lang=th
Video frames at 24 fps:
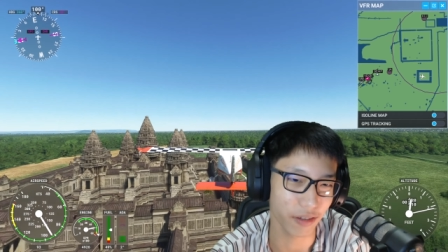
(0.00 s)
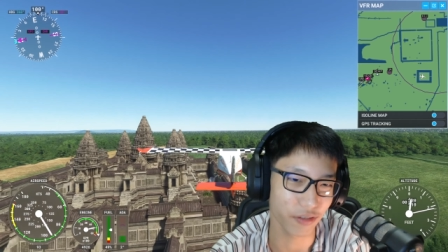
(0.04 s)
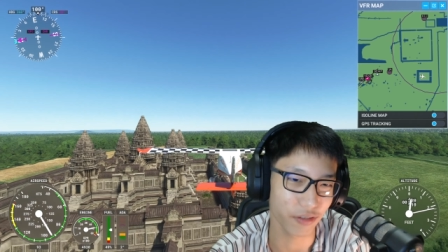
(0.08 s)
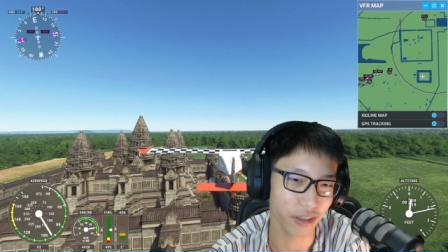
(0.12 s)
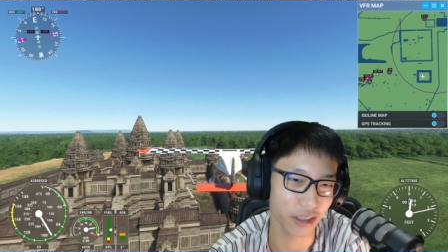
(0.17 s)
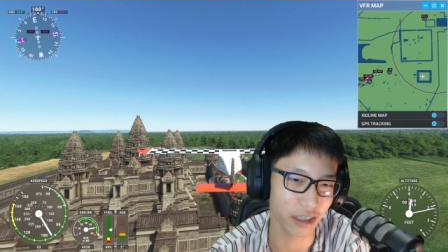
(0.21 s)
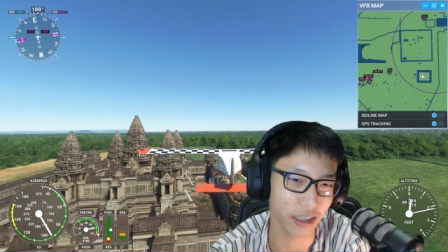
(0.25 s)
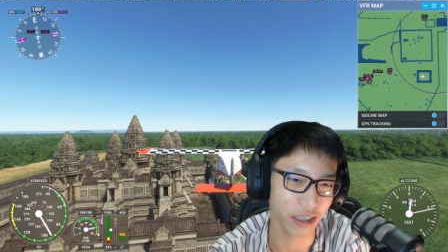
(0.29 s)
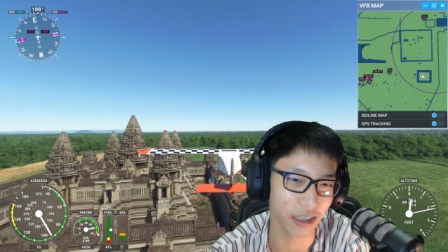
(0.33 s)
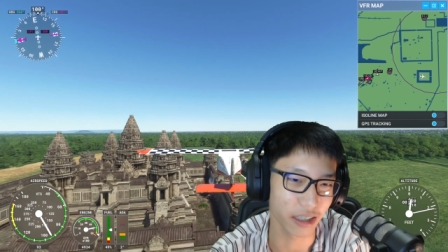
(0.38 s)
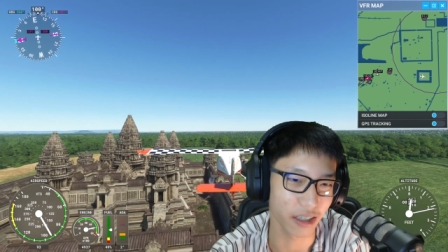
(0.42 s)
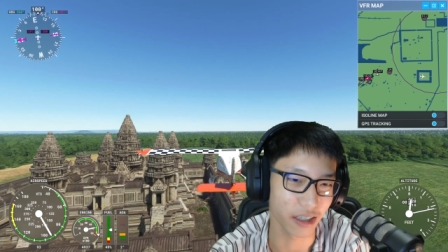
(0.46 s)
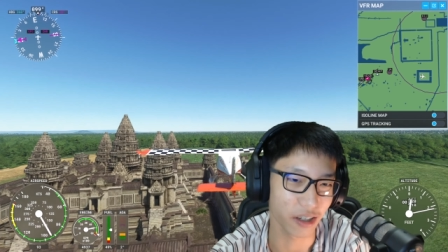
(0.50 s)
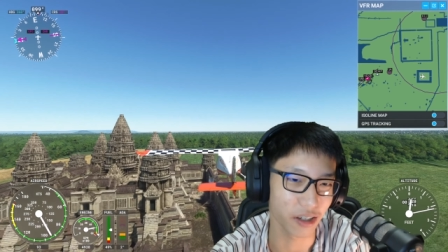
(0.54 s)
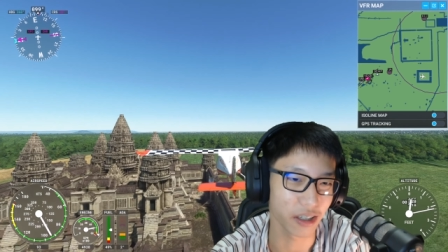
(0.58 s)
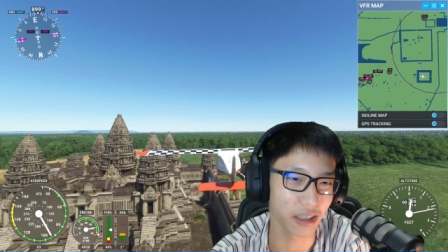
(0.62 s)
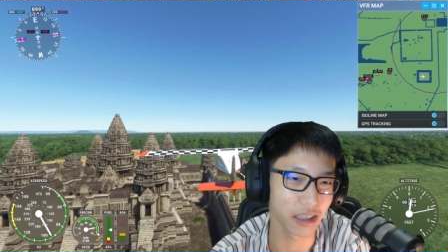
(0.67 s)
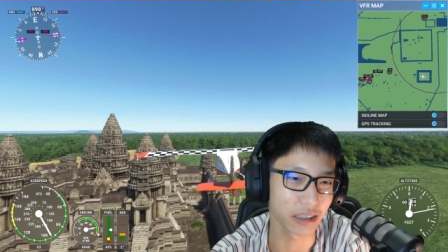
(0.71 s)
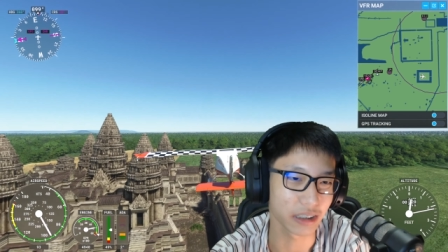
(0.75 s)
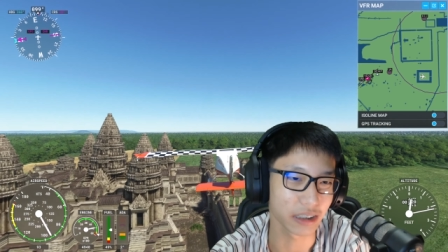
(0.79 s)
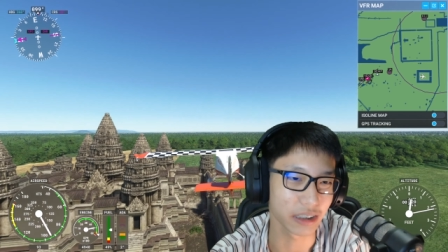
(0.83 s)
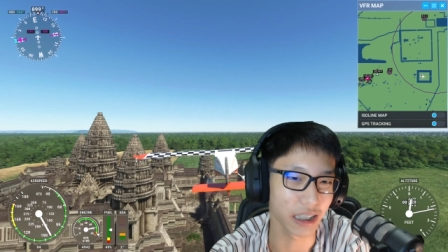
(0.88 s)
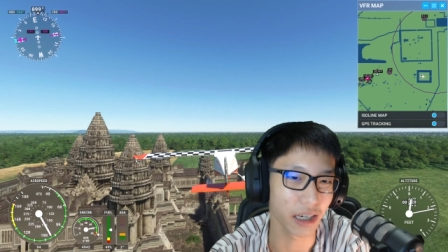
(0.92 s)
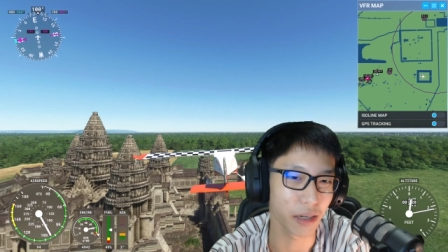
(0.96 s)
ฟ์ดีเนาะ
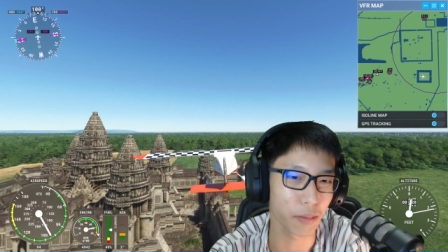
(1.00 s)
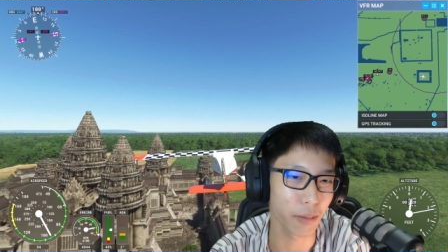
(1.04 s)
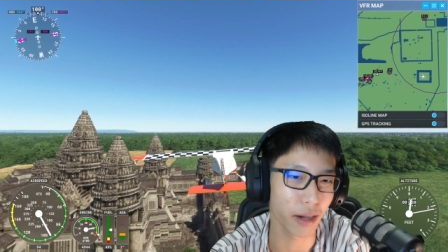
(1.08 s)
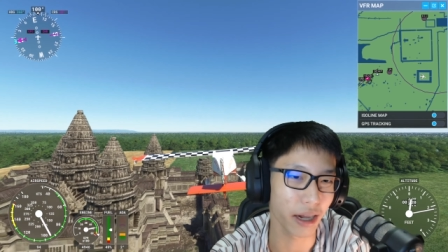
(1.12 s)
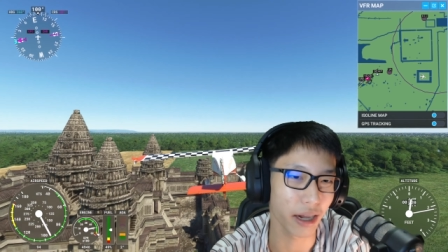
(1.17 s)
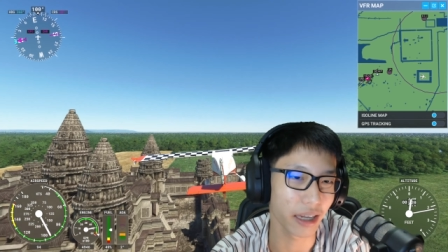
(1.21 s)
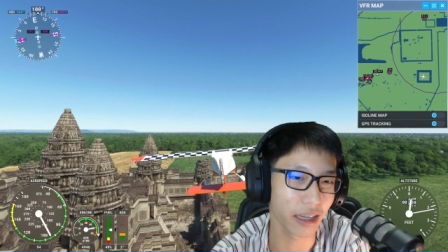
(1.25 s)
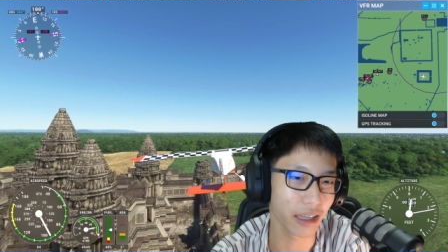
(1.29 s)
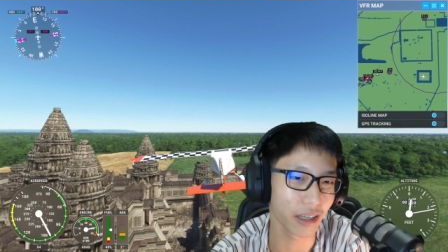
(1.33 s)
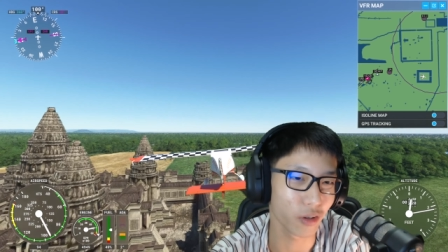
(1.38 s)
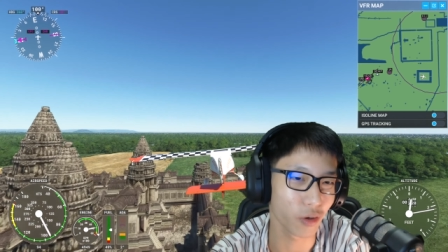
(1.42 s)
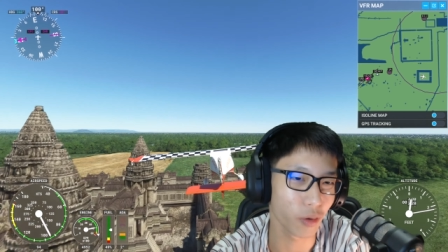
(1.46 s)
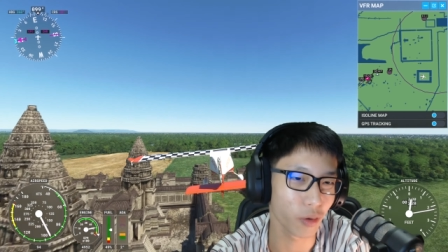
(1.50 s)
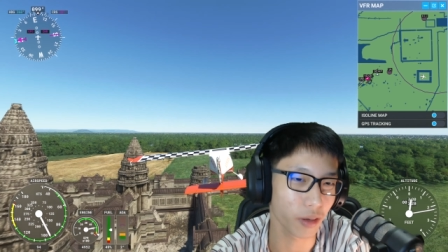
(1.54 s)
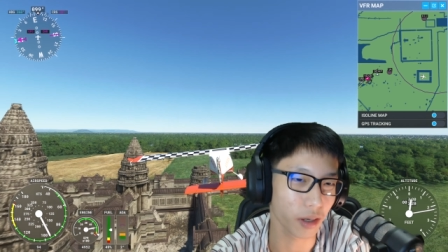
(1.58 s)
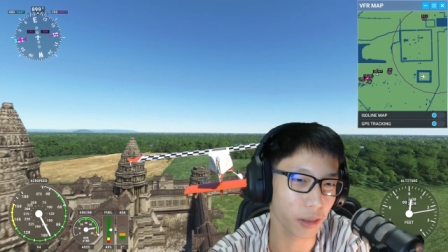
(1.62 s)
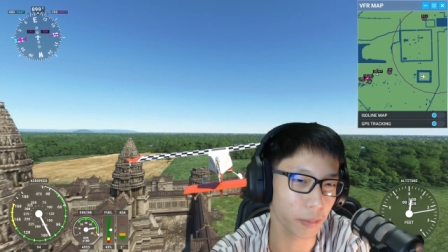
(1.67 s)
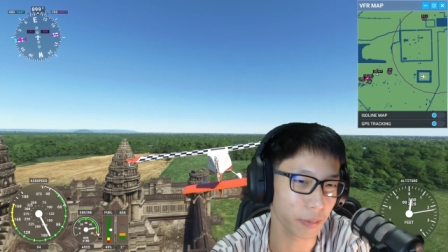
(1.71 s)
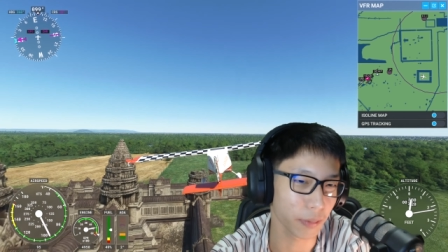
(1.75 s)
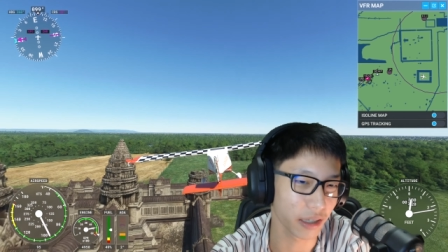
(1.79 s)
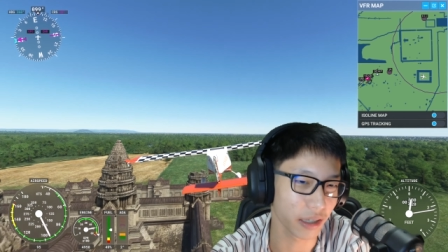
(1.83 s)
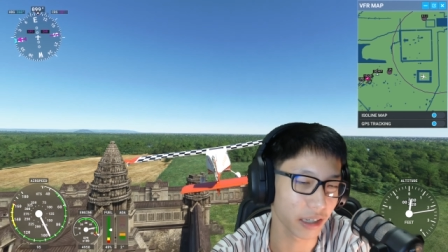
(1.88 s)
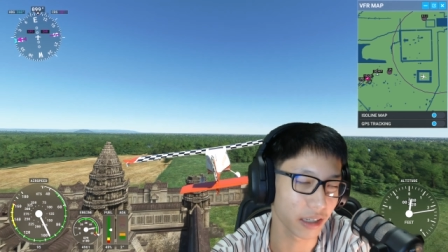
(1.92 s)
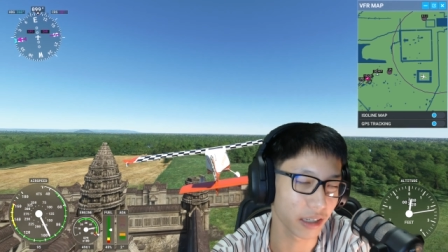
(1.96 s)
1 เทราไบต์รวมกัน
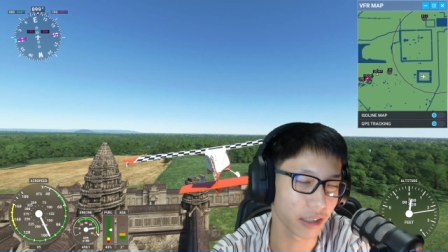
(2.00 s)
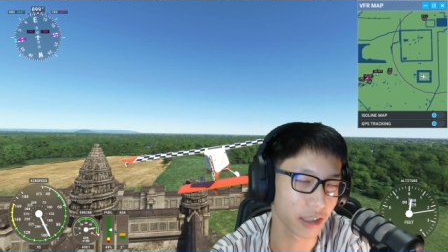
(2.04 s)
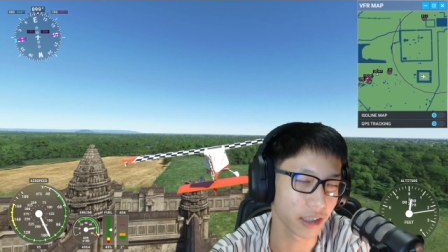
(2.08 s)
เป็น